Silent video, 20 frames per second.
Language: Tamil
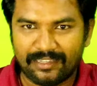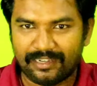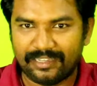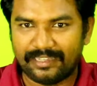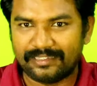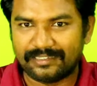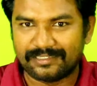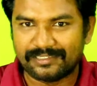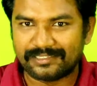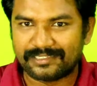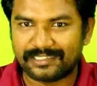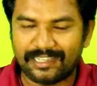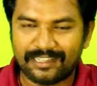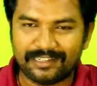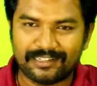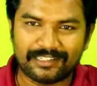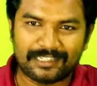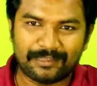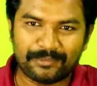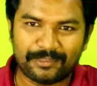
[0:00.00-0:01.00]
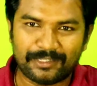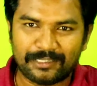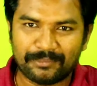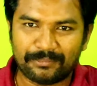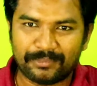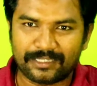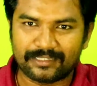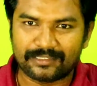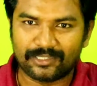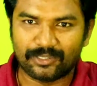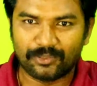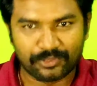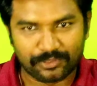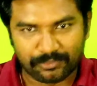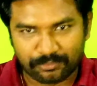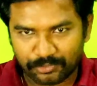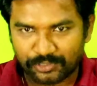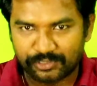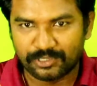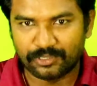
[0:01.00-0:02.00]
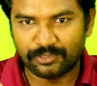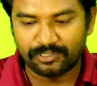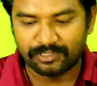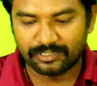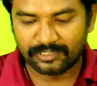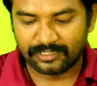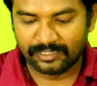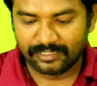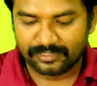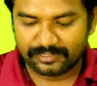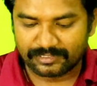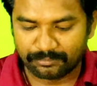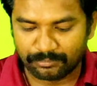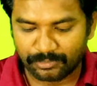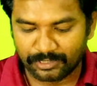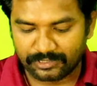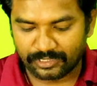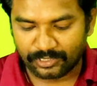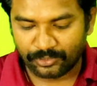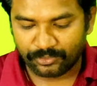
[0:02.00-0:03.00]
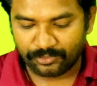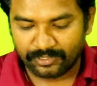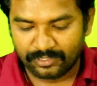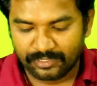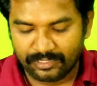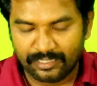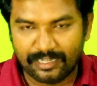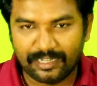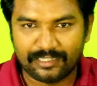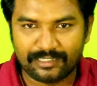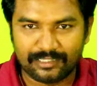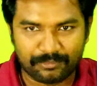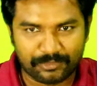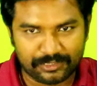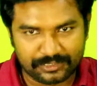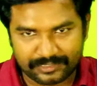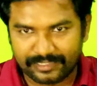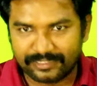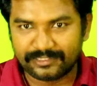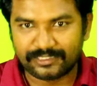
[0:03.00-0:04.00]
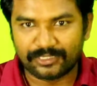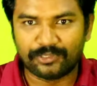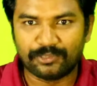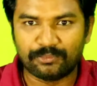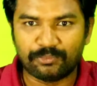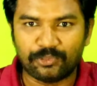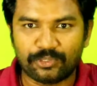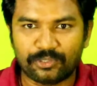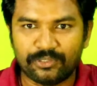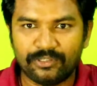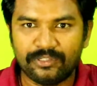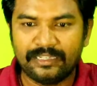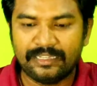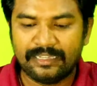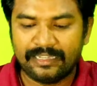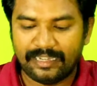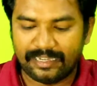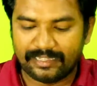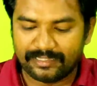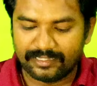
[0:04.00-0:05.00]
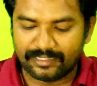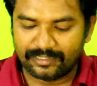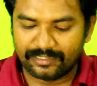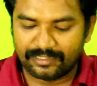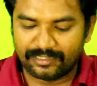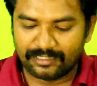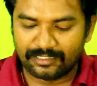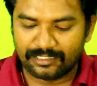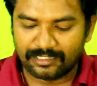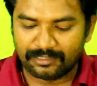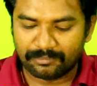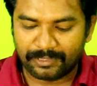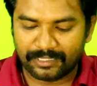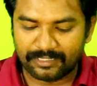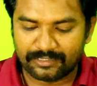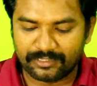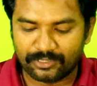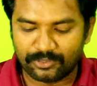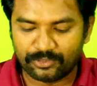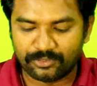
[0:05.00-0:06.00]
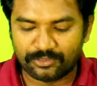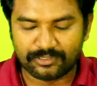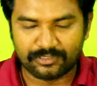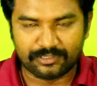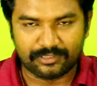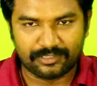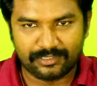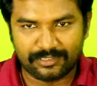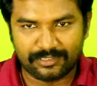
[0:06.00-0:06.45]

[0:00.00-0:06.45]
லைக்கு ஷேரு கமெண்ட் பக்கத்தில் ஒரு புதுசாக ஒரு சிம்பிள் தெரியும் அதை நம்ம ஸ்க்ரீன்ஷாட்டோட போடுறோம் அது என்னென்னு பார்த்து எதுவும்